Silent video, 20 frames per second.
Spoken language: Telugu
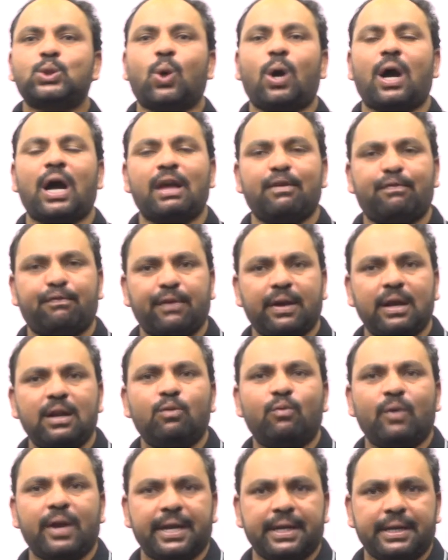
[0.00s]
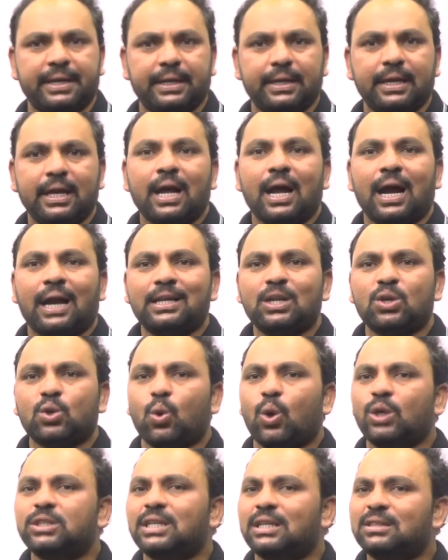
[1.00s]
సో ఐ ఫీల్ వేరీ అంటే
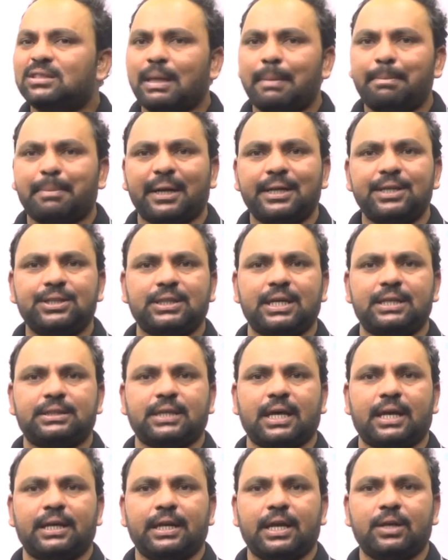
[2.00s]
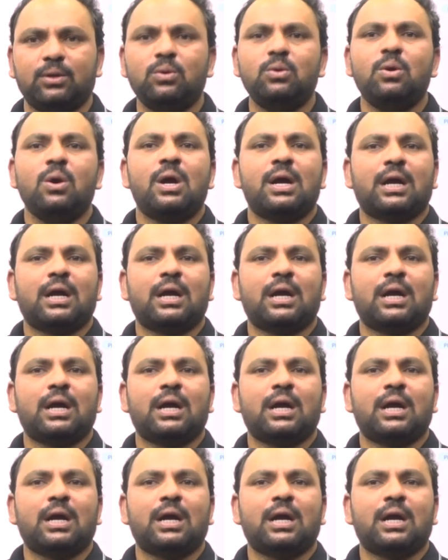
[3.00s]
రోజంతా పని చేశాను నేను